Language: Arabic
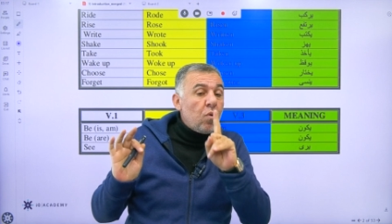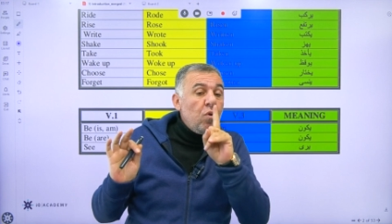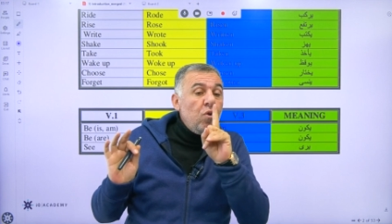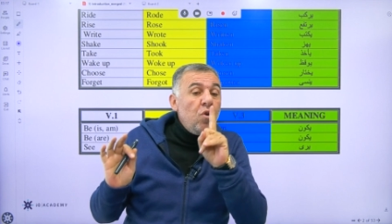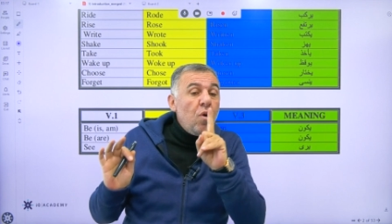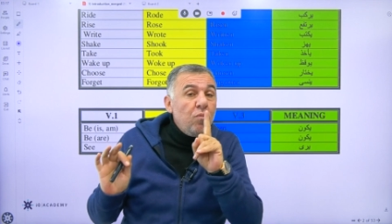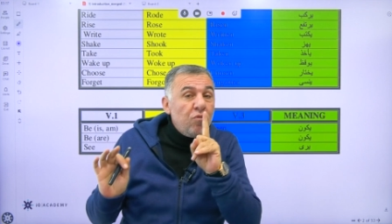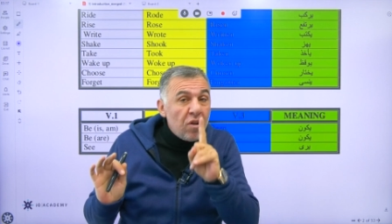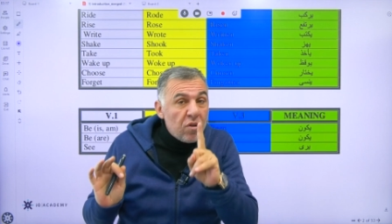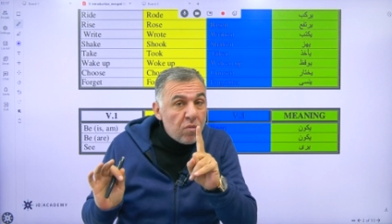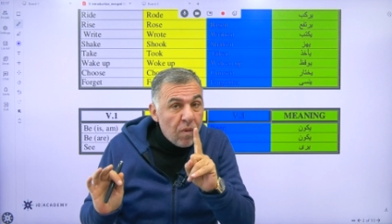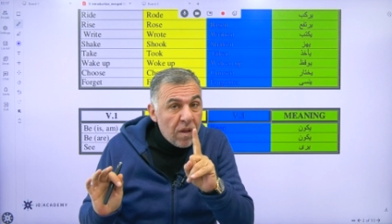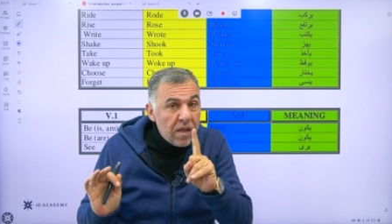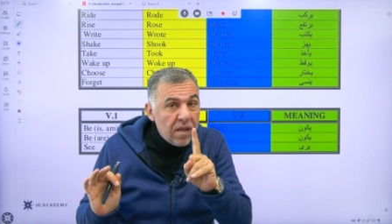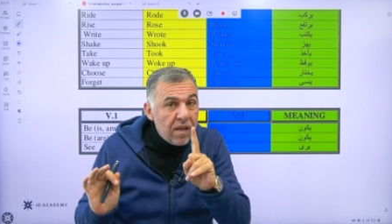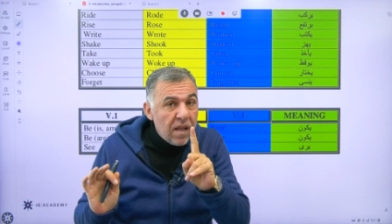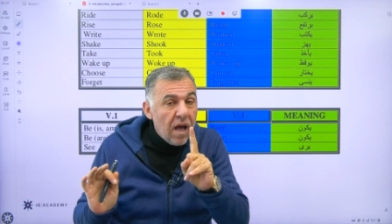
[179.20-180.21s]
كل يوم
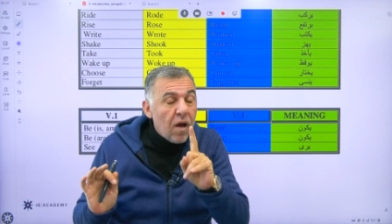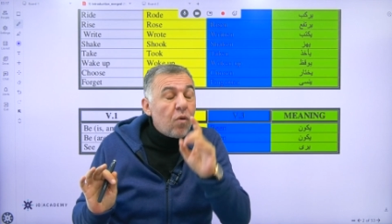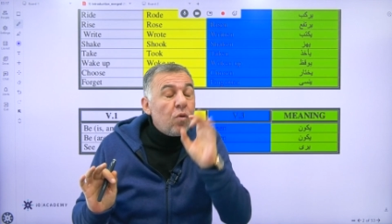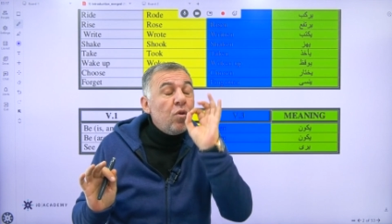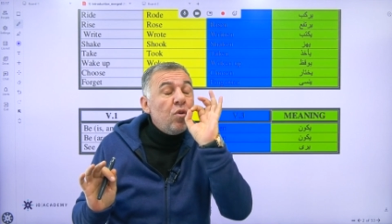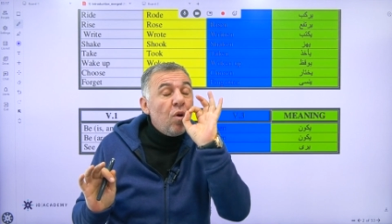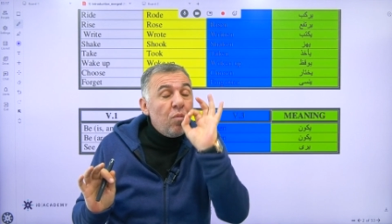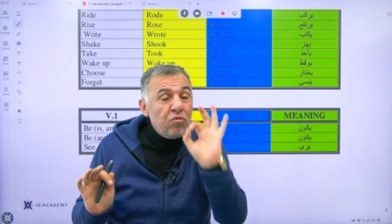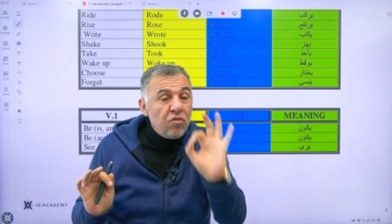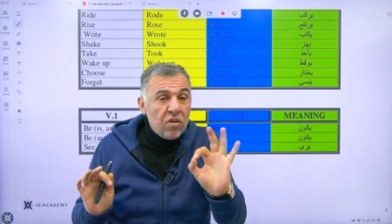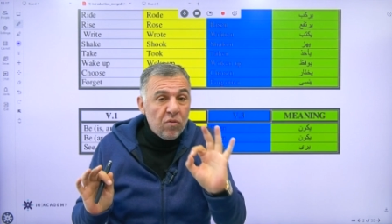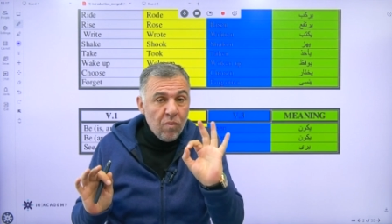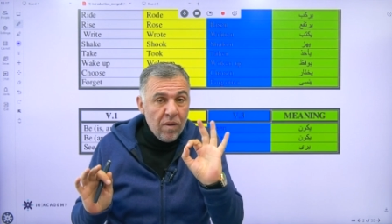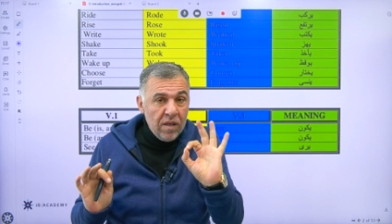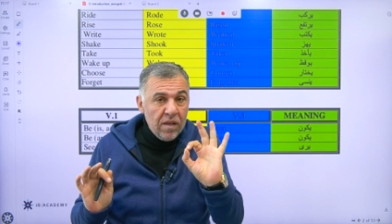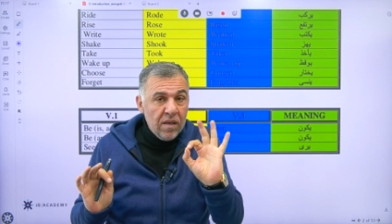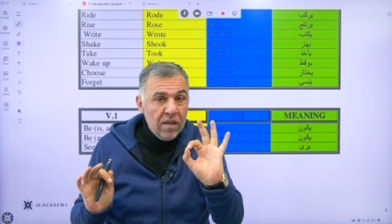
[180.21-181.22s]
جدول ها كل يوم
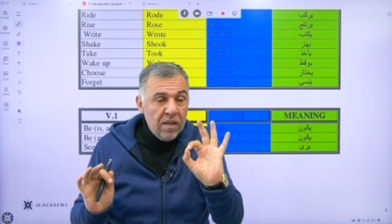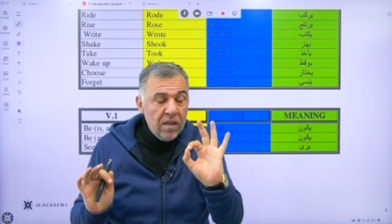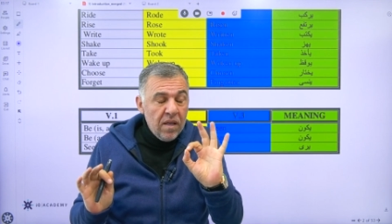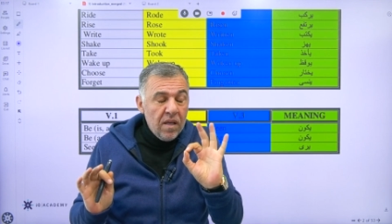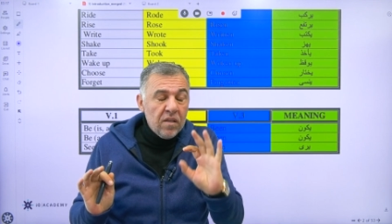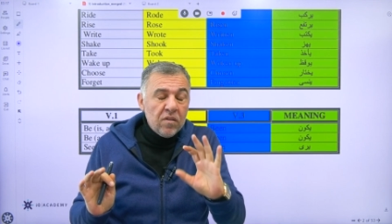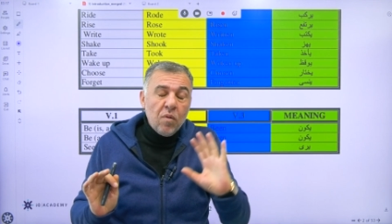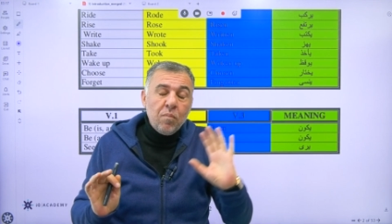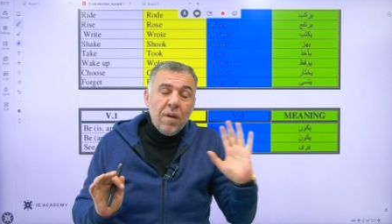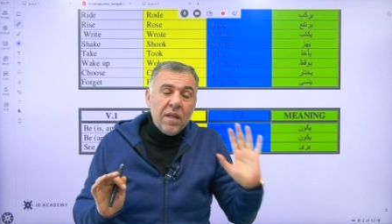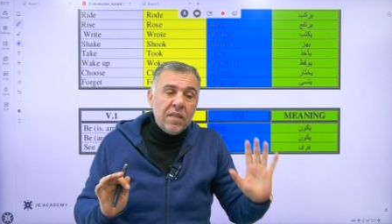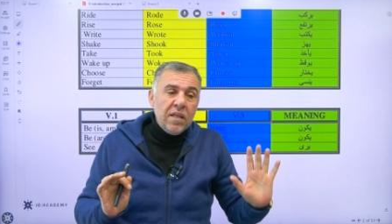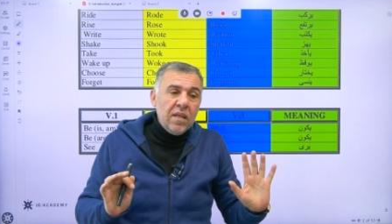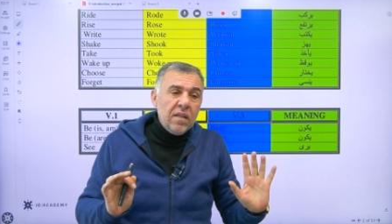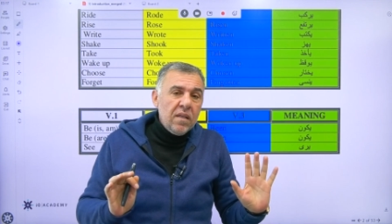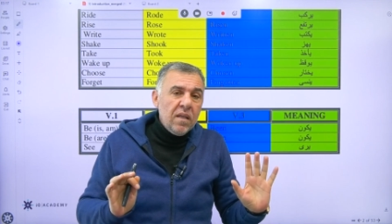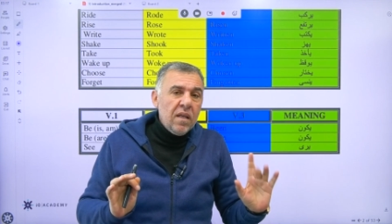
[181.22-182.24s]
جدول طب
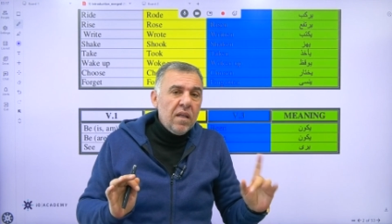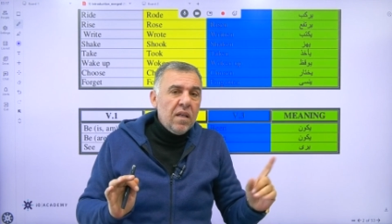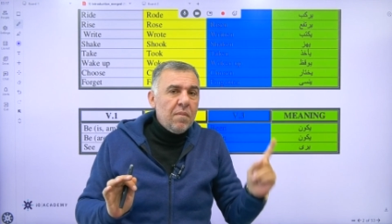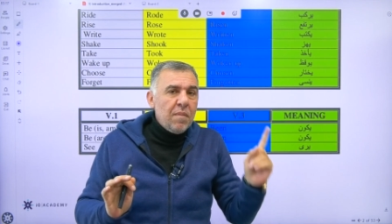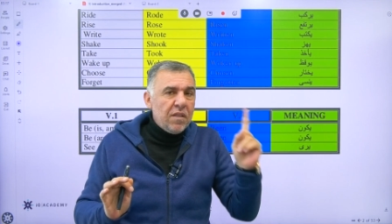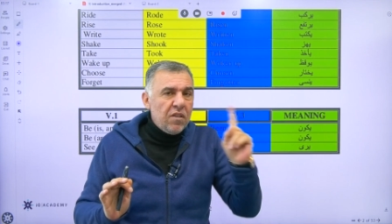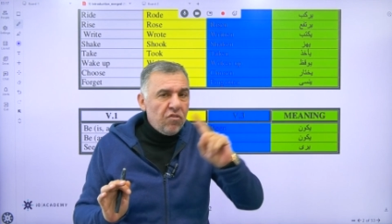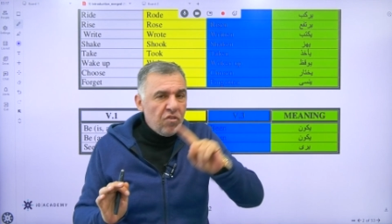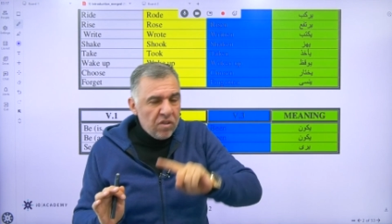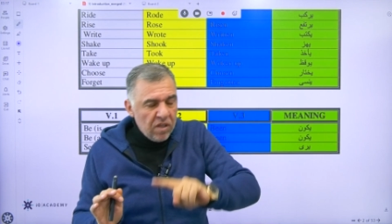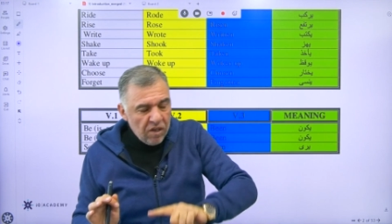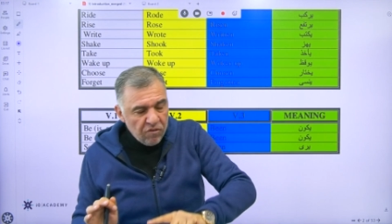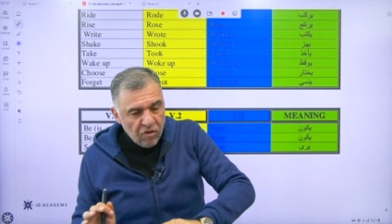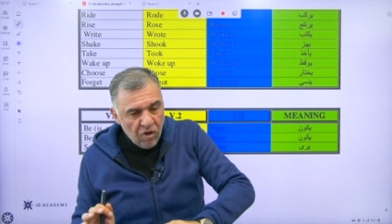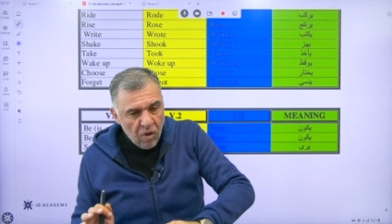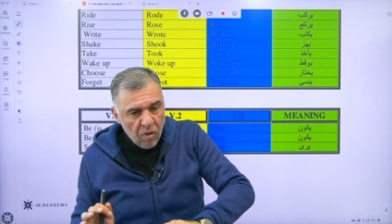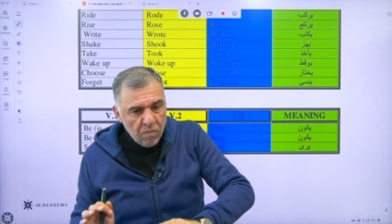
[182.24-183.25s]
بعدين لما تيجي
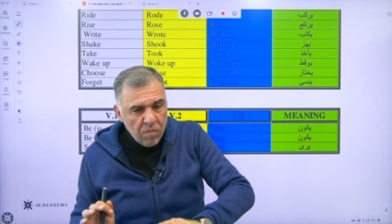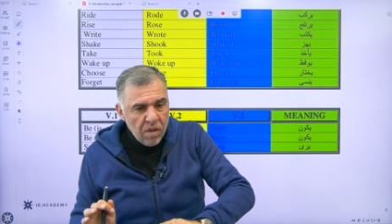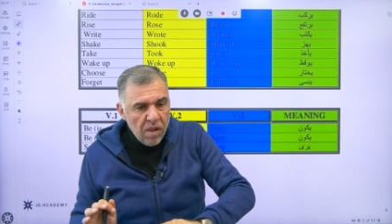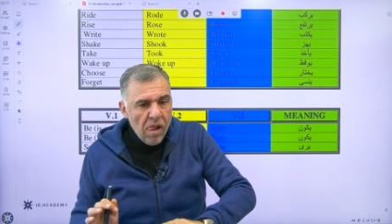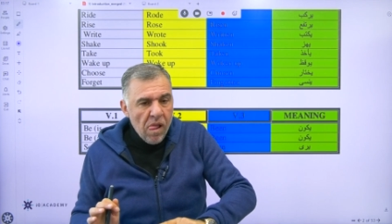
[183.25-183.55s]
تراجعهم